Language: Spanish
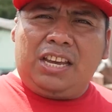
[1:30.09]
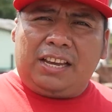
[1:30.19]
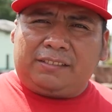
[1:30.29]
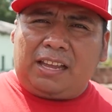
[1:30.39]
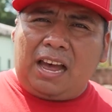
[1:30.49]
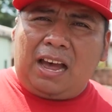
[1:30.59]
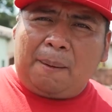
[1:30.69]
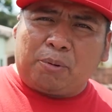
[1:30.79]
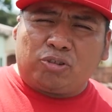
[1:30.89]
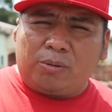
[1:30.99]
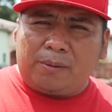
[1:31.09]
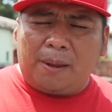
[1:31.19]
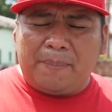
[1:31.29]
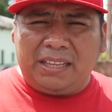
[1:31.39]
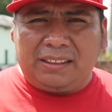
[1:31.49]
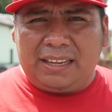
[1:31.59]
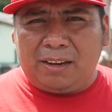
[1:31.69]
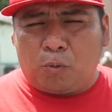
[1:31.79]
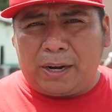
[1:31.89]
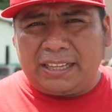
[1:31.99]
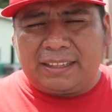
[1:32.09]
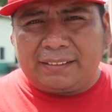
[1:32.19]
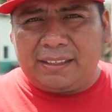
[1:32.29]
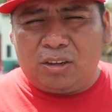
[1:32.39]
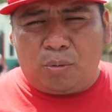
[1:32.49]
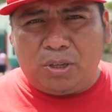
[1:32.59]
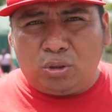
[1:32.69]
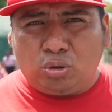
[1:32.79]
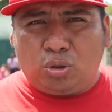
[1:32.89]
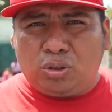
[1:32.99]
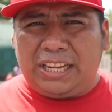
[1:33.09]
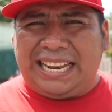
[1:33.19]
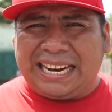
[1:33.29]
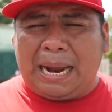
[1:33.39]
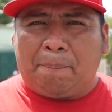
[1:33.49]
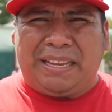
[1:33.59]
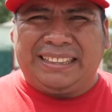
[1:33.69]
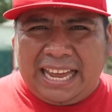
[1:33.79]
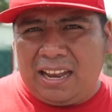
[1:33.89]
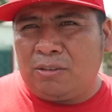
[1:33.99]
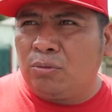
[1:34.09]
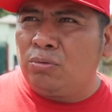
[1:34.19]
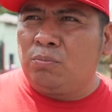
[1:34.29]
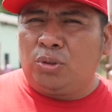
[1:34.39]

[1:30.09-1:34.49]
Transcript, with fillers: y que está aproximadamente 45 minutos de la capital. Un